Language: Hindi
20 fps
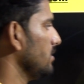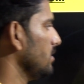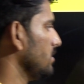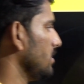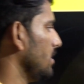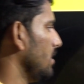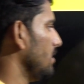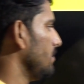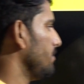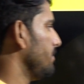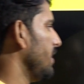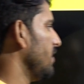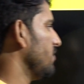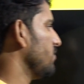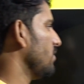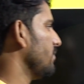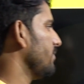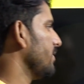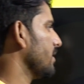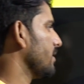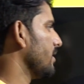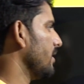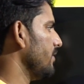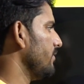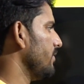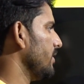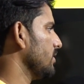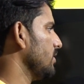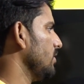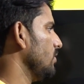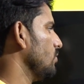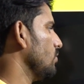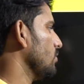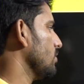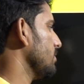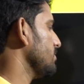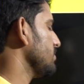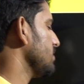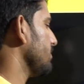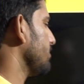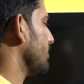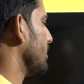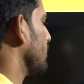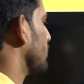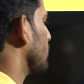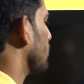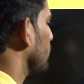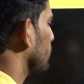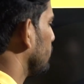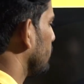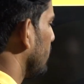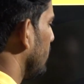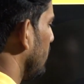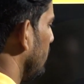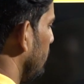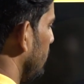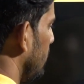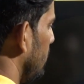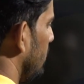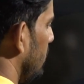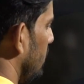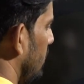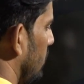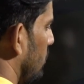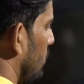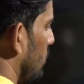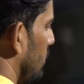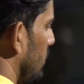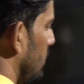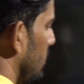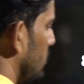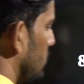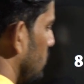तथा तो प्लेटफॉर्म पर खड़े व्यक्ति को क्रम से क्रॉस करने में ये देखो ये